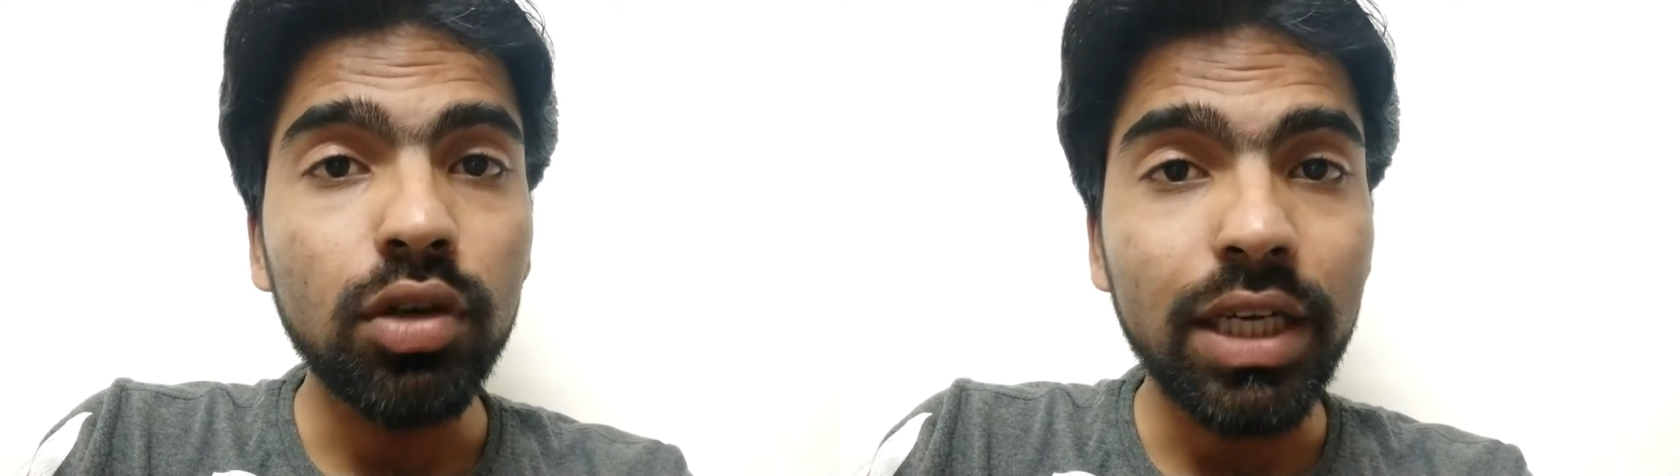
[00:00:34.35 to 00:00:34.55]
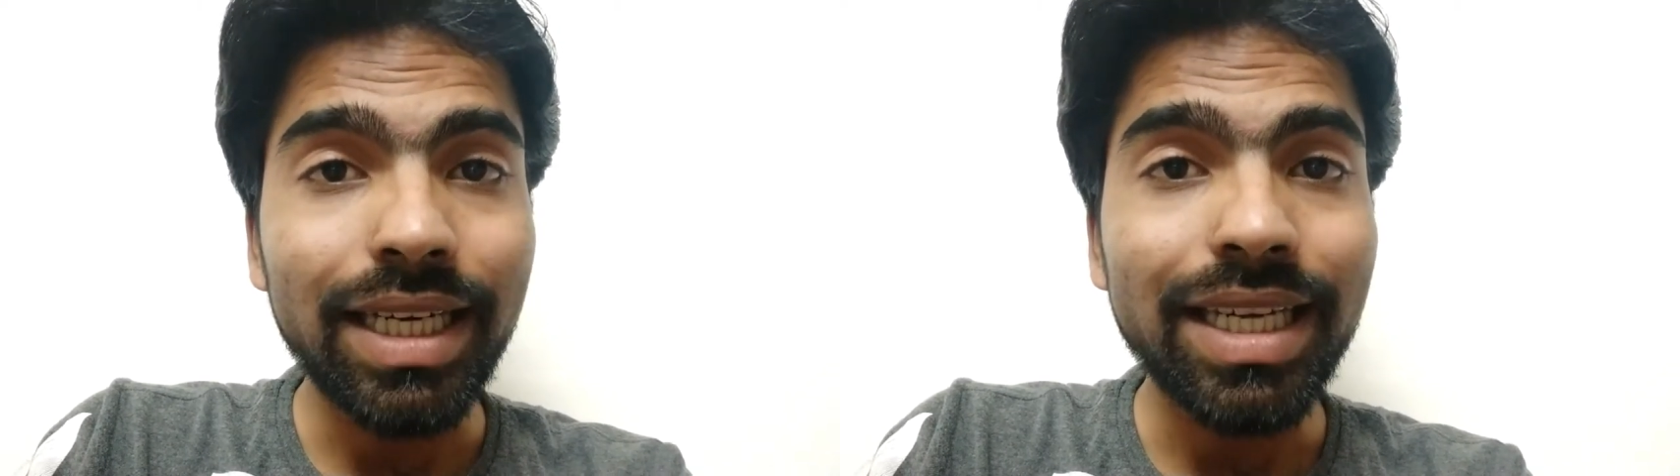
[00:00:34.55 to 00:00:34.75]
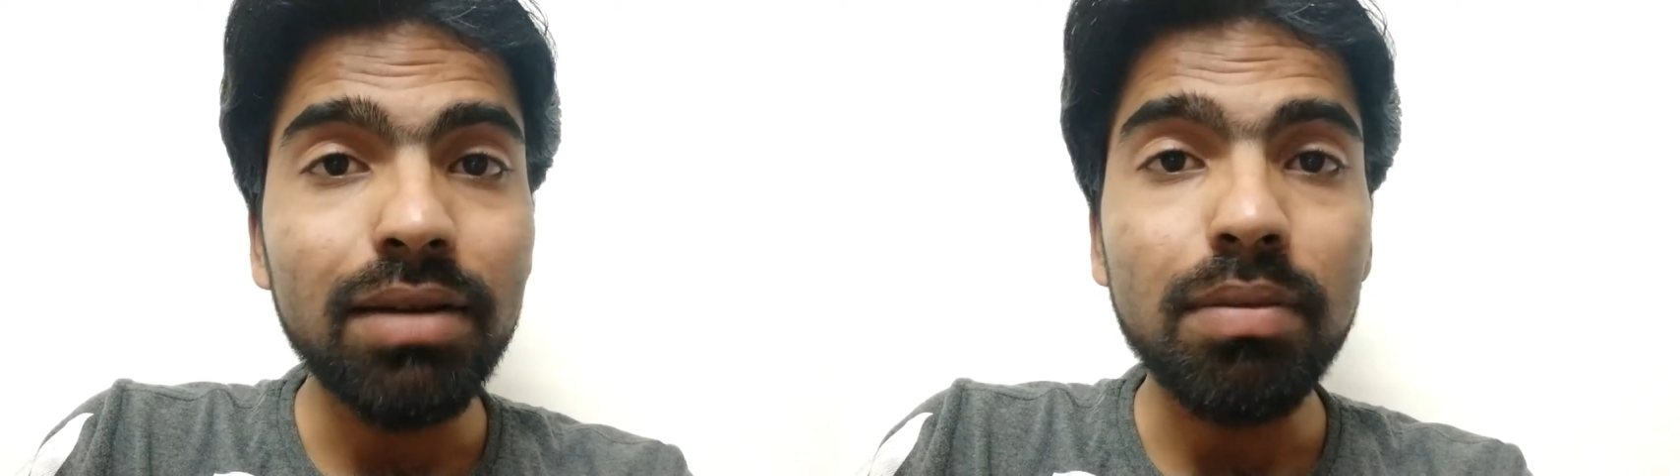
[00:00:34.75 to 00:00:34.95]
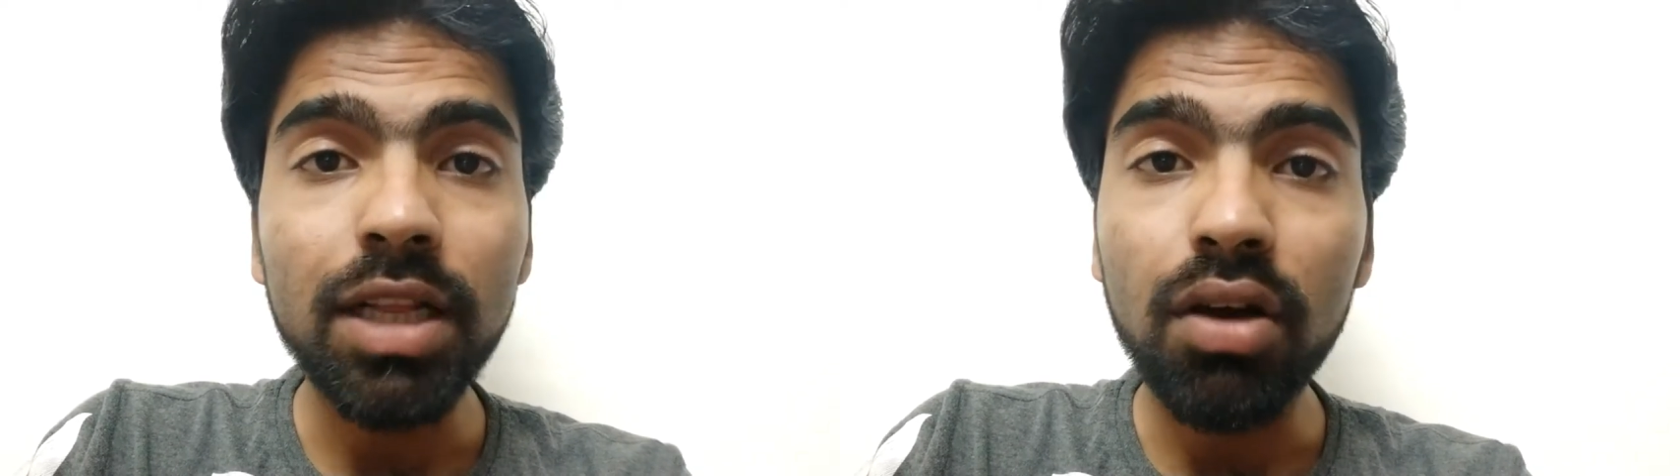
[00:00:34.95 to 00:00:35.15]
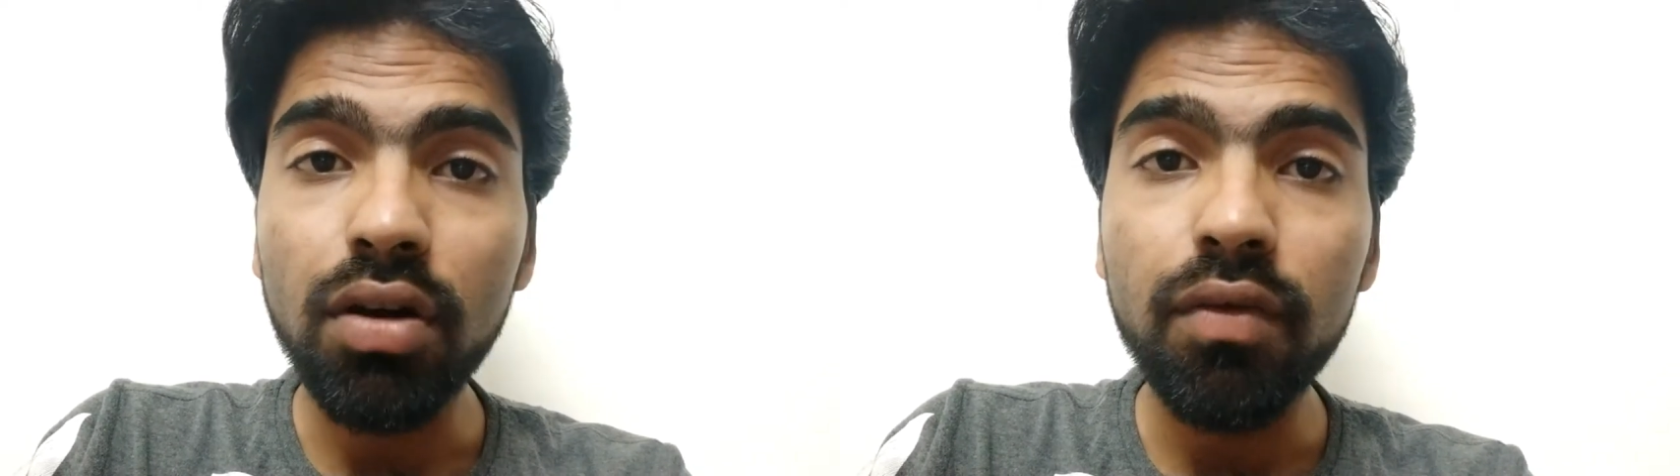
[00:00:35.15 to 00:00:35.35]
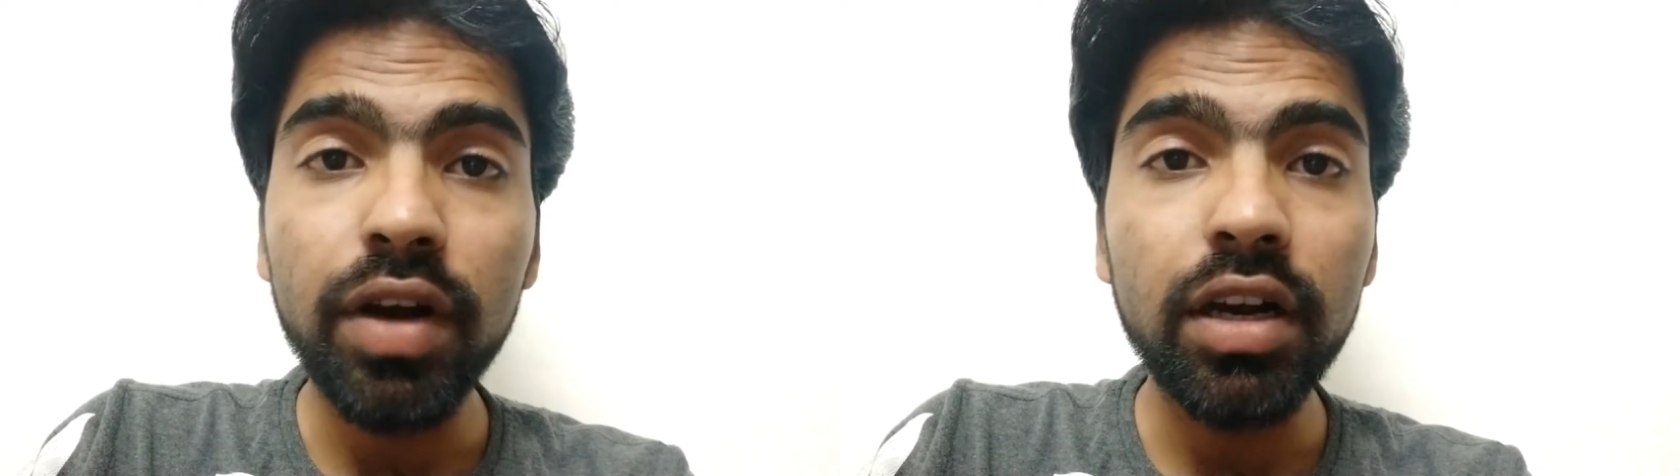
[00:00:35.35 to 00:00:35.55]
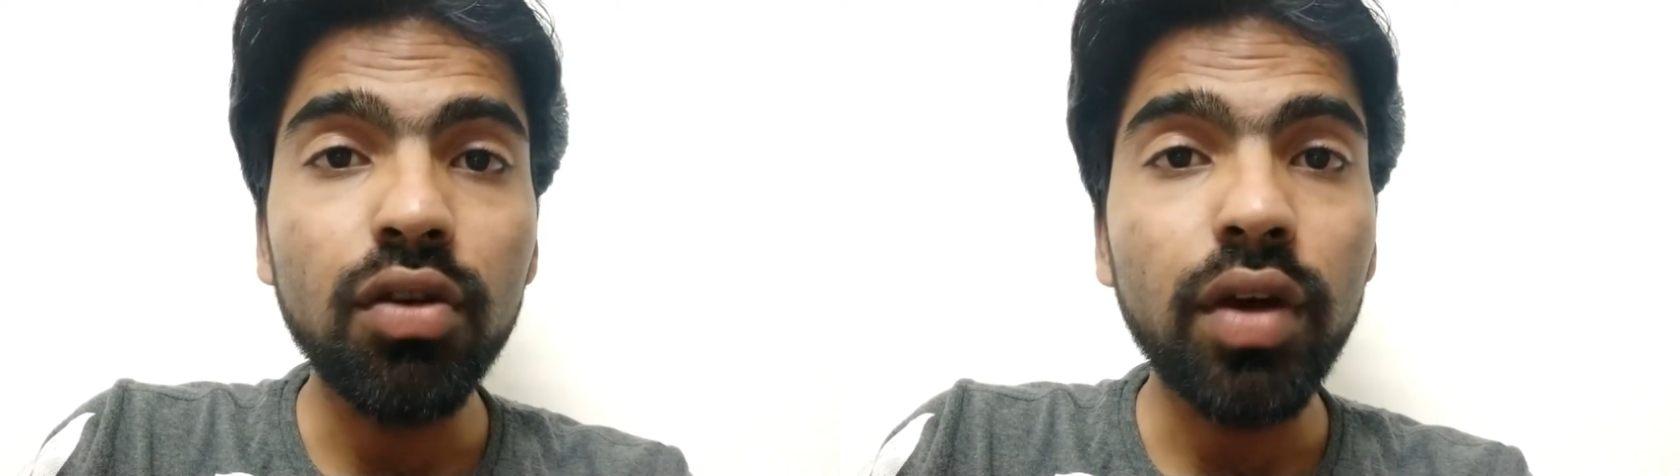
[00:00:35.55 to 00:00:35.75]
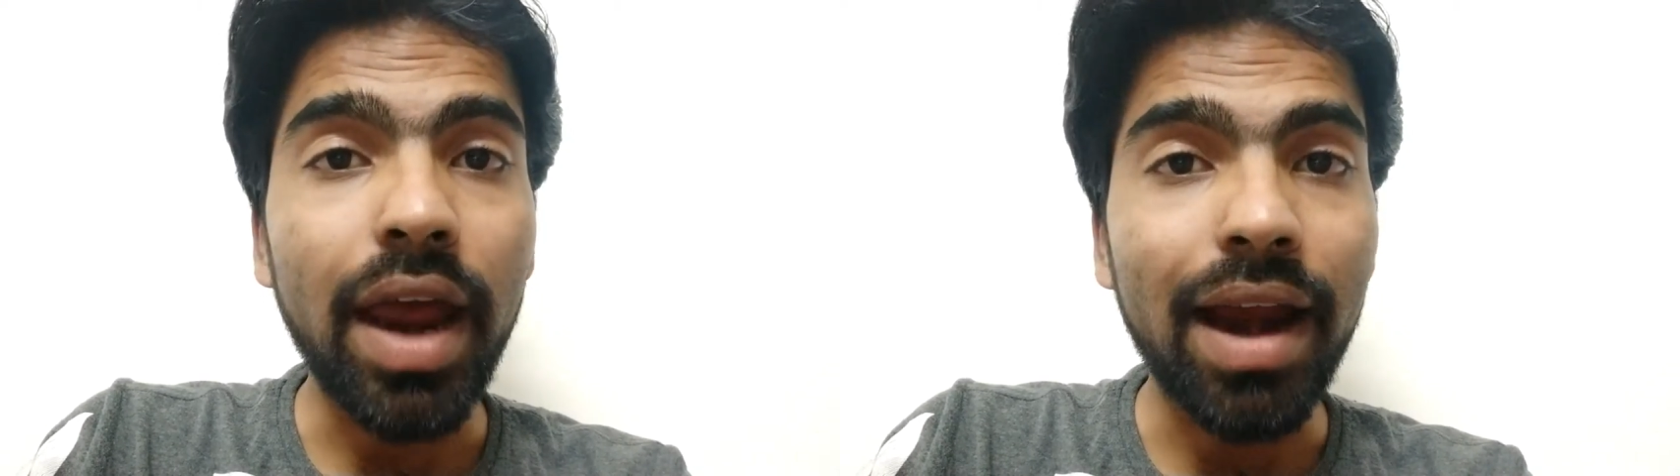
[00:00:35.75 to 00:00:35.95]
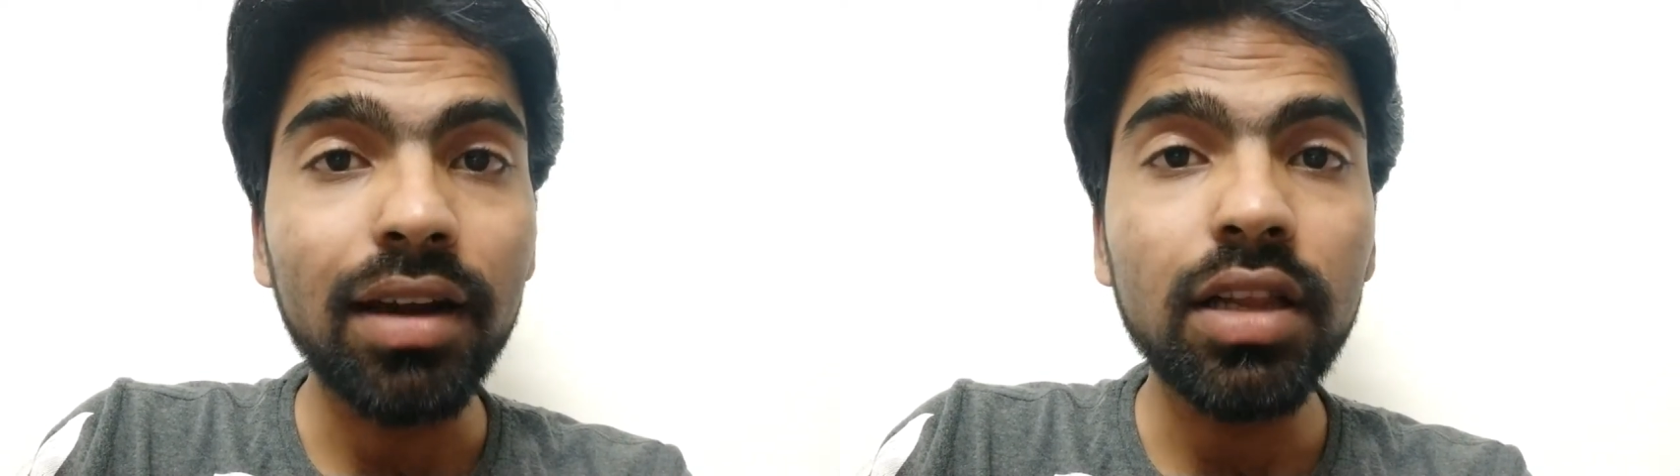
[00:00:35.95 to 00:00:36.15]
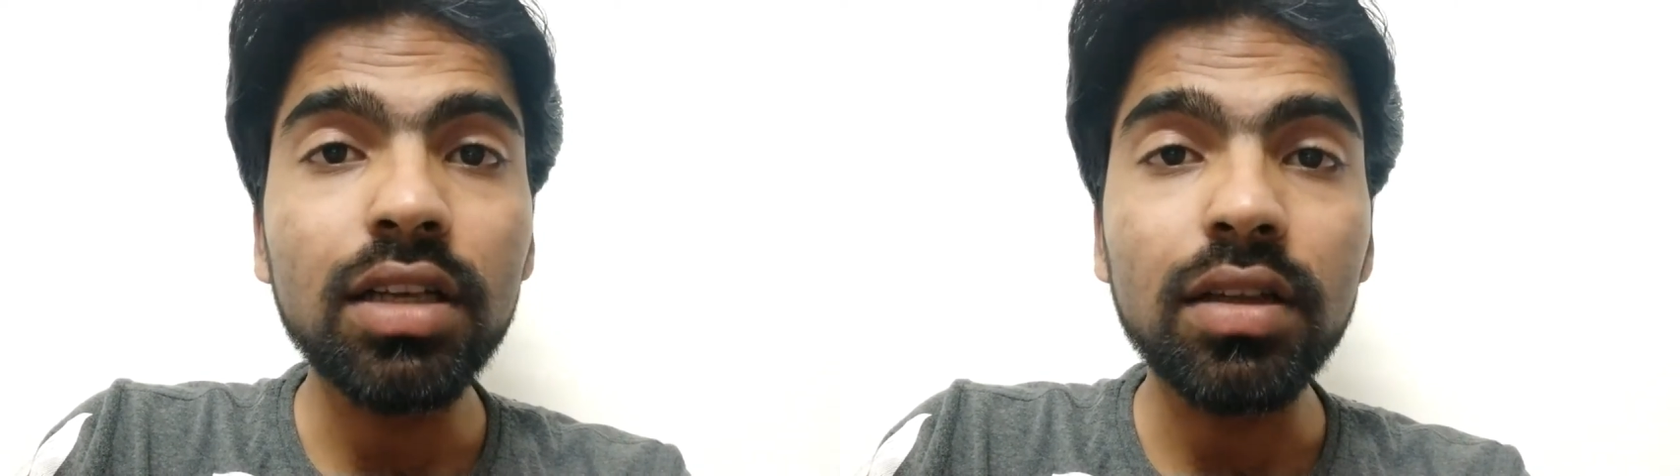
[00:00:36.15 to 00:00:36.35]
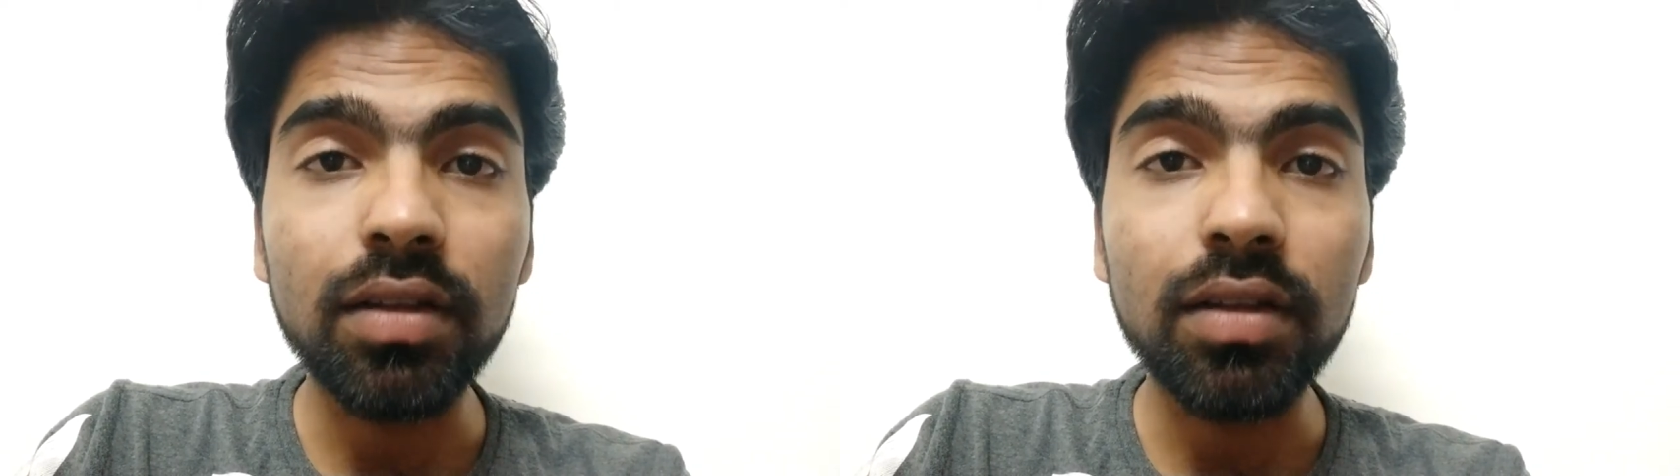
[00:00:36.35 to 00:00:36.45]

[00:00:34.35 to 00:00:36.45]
डिटेल में बताऊंगा वीडियो के एंड तक